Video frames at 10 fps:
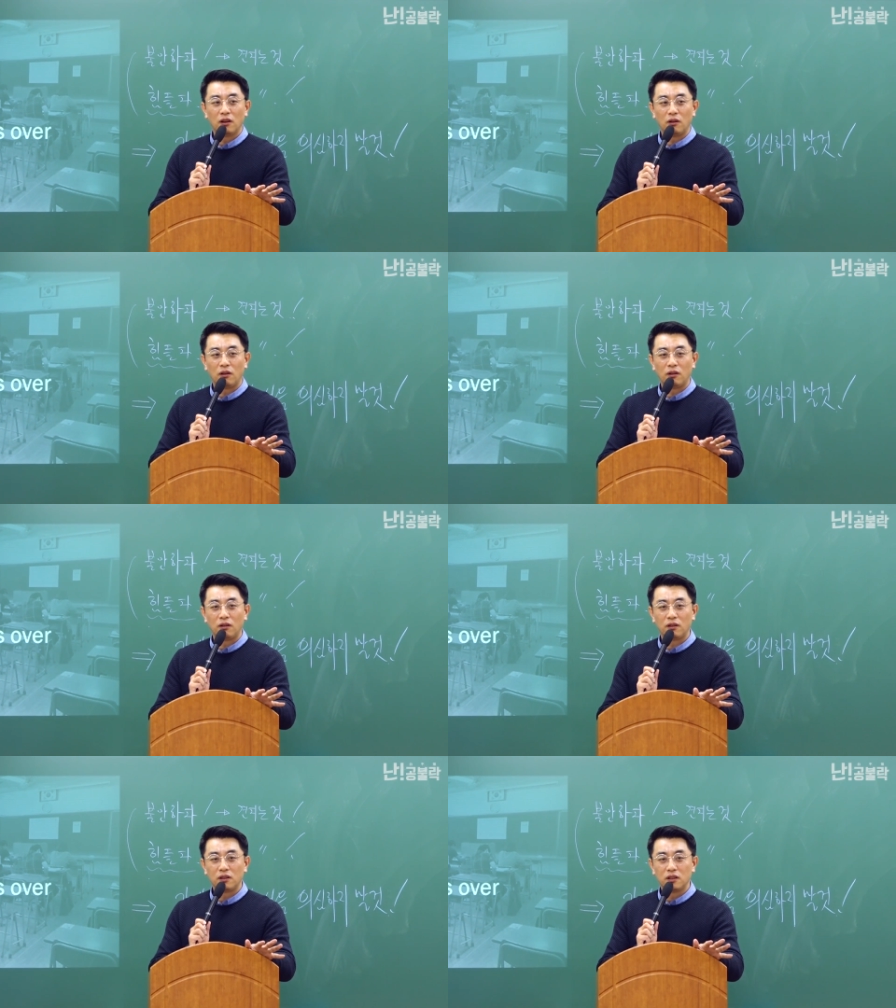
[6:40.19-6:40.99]

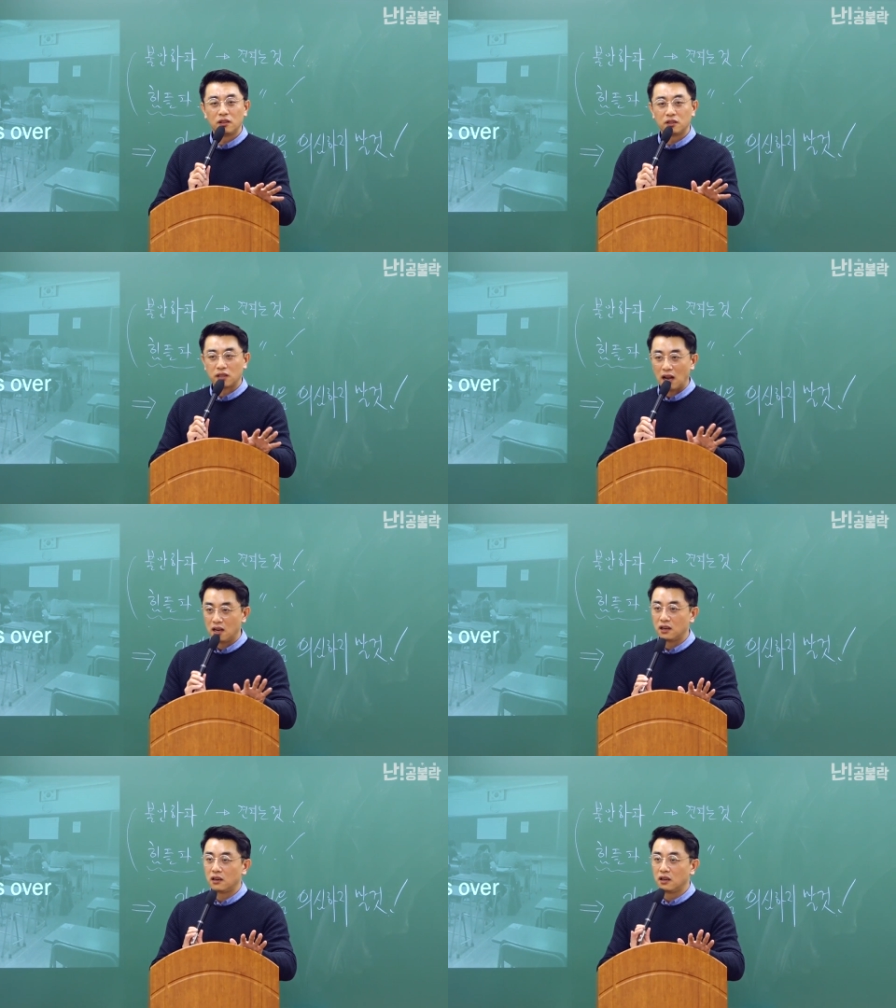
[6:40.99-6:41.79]
어,
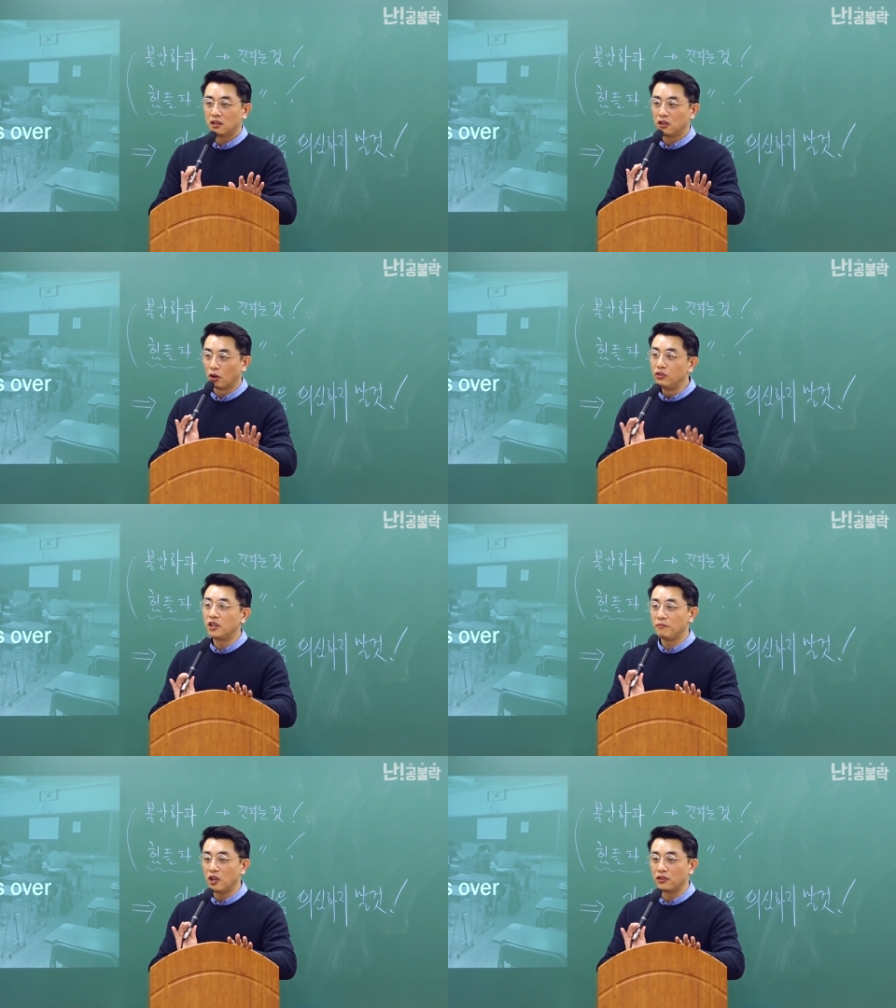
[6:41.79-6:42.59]
잘
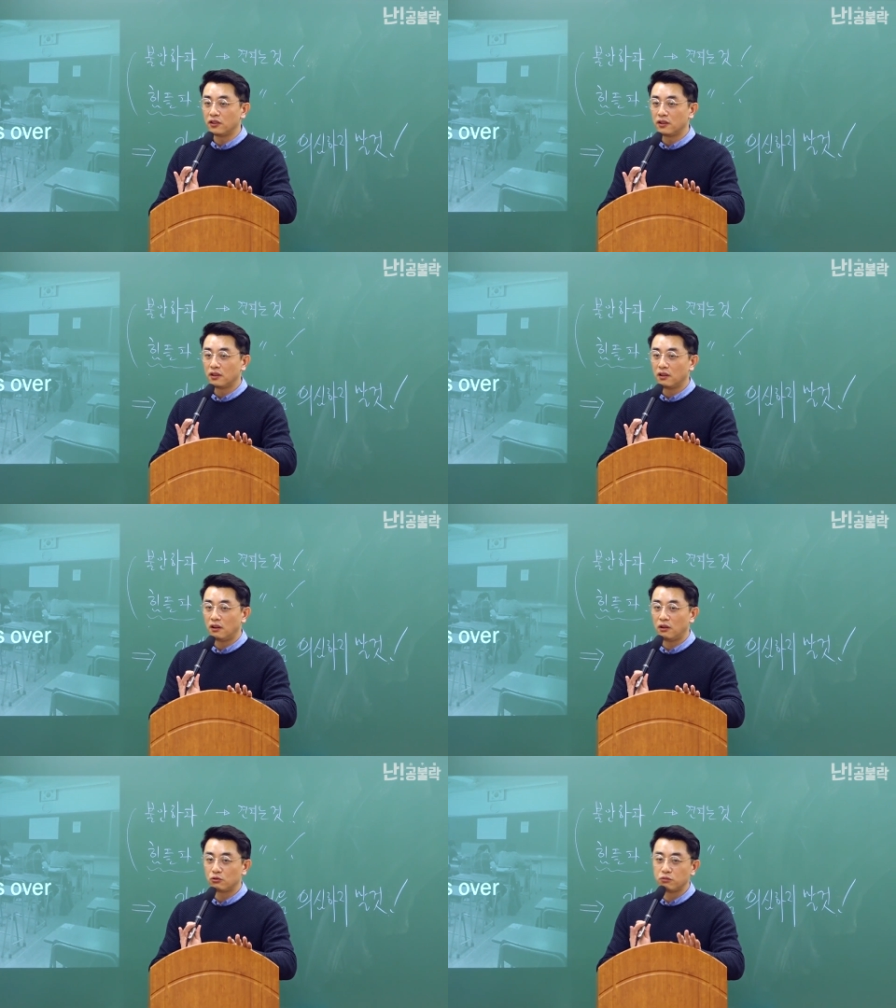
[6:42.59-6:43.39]
견디면
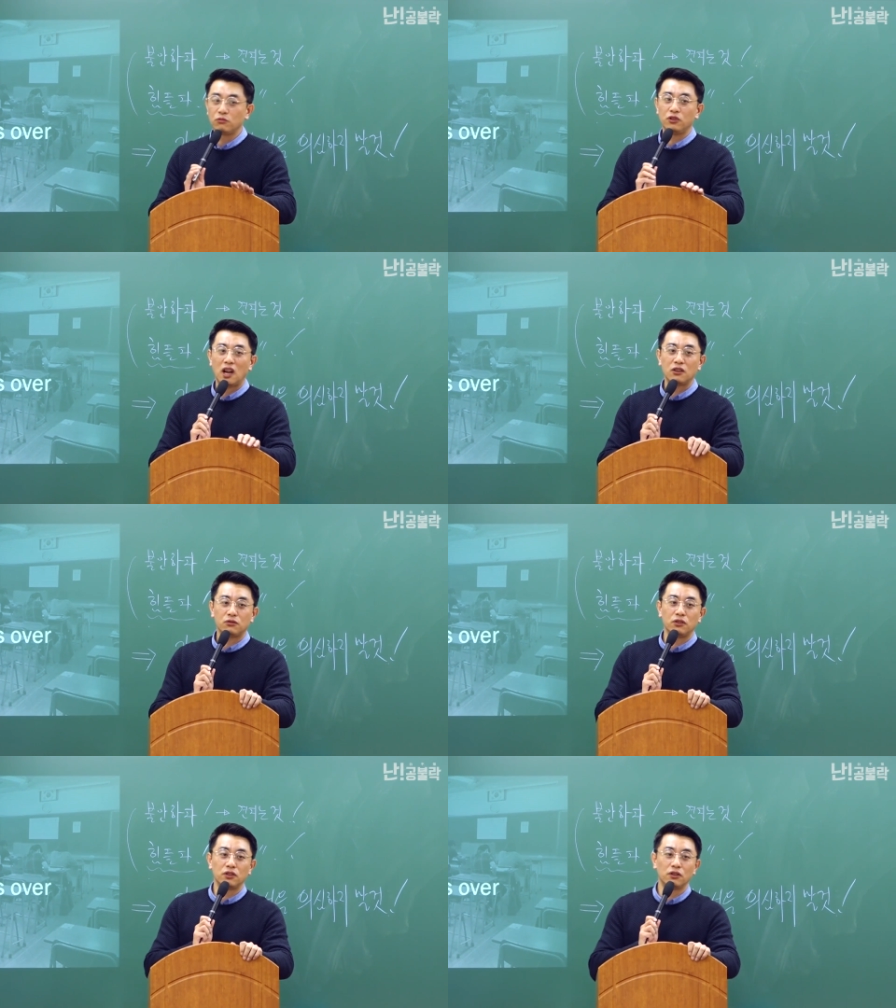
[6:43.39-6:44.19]
어, 충분히 할
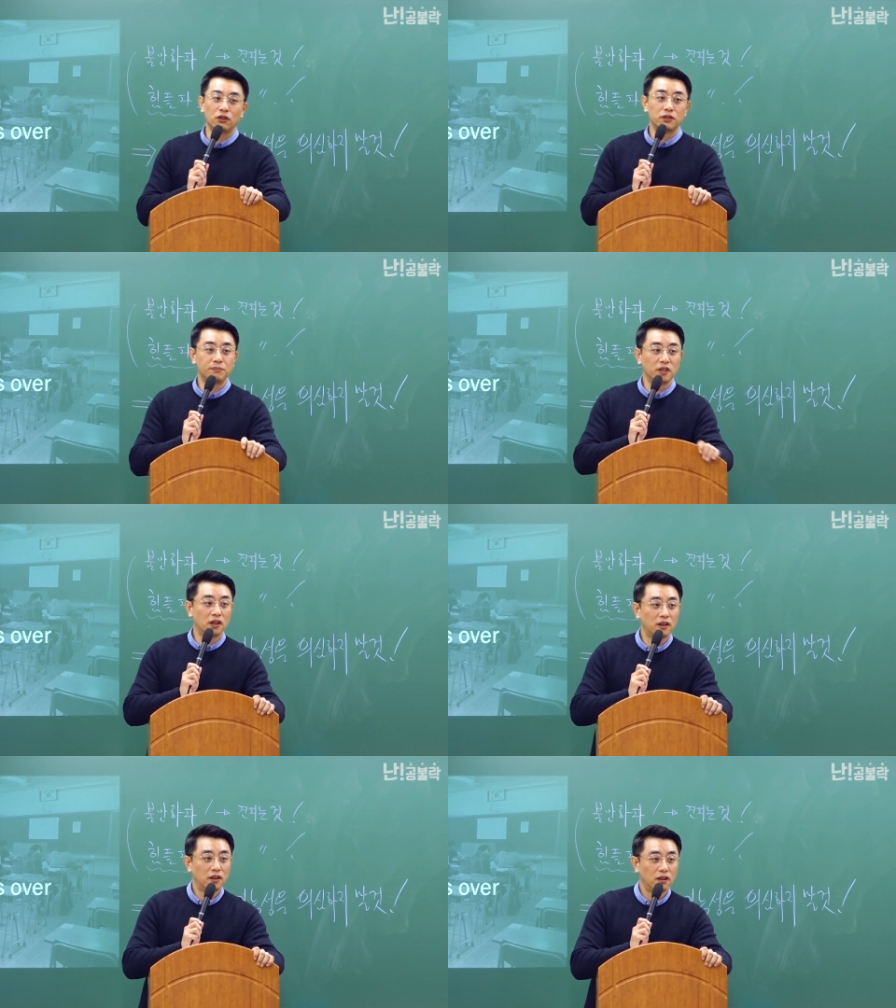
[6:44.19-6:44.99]
수 있는
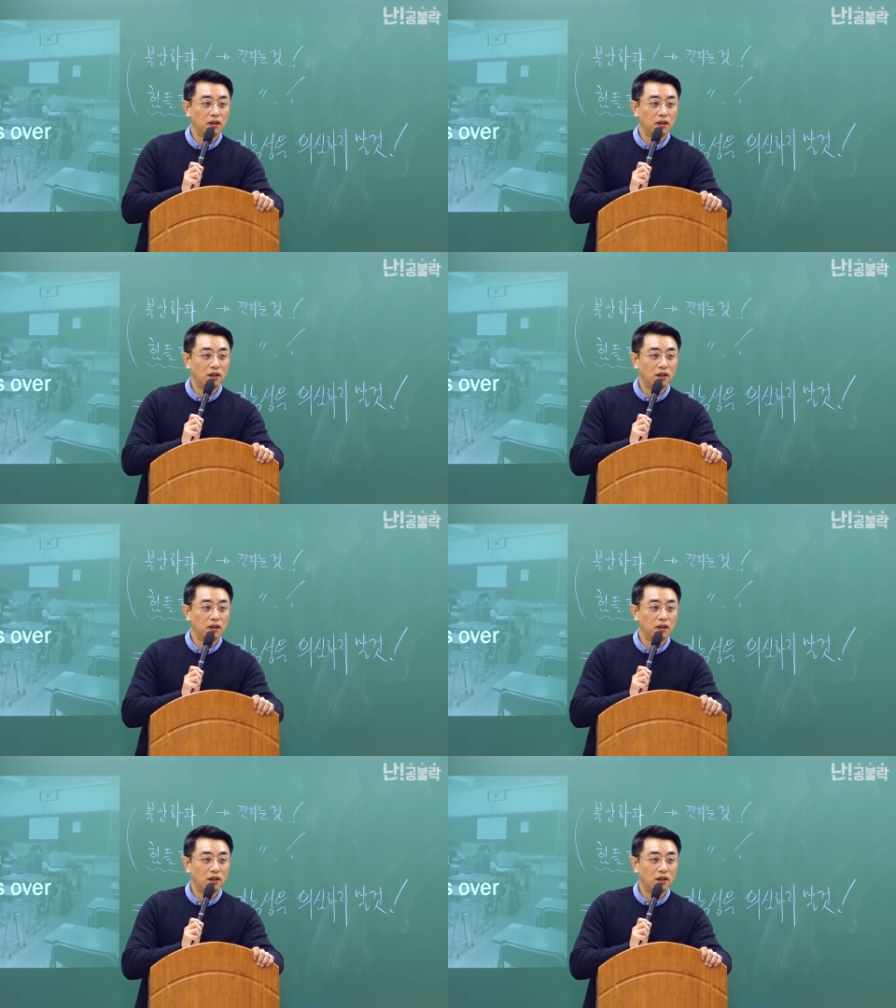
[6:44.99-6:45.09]
것입니다.